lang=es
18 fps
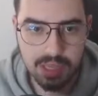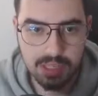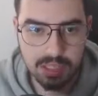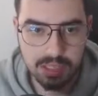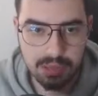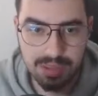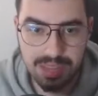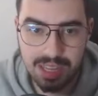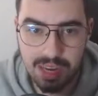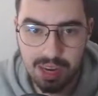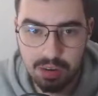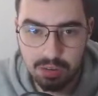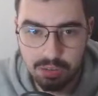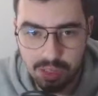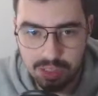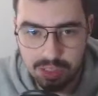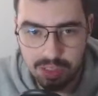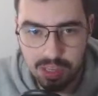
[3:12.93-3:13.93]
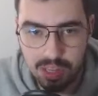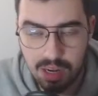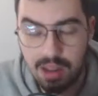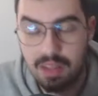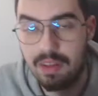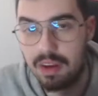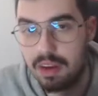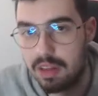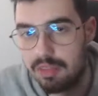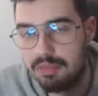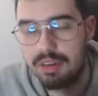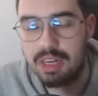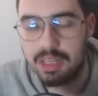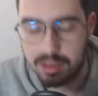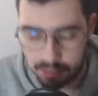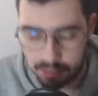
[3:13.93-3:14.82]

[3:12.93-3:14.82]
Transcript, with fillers: si vende caro sin enseñar nada a Red Flag,